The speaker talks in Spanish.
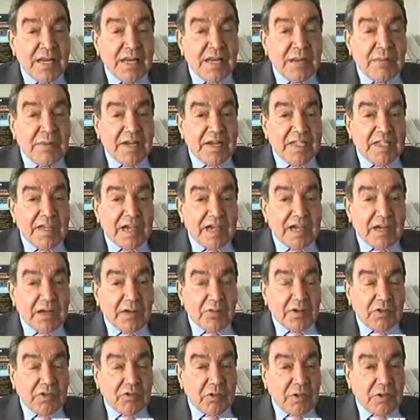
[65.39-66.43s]
En la
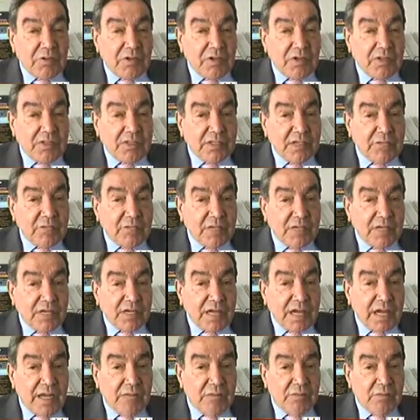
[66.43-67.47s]
mañana, cuando abrió el
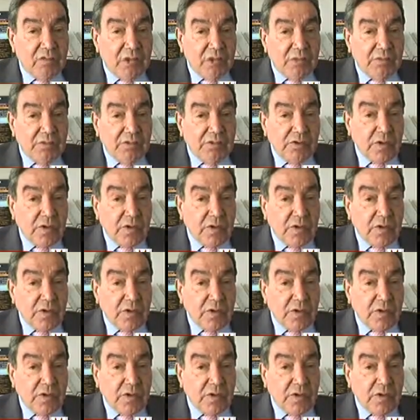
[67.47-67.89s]
tipo de cambio,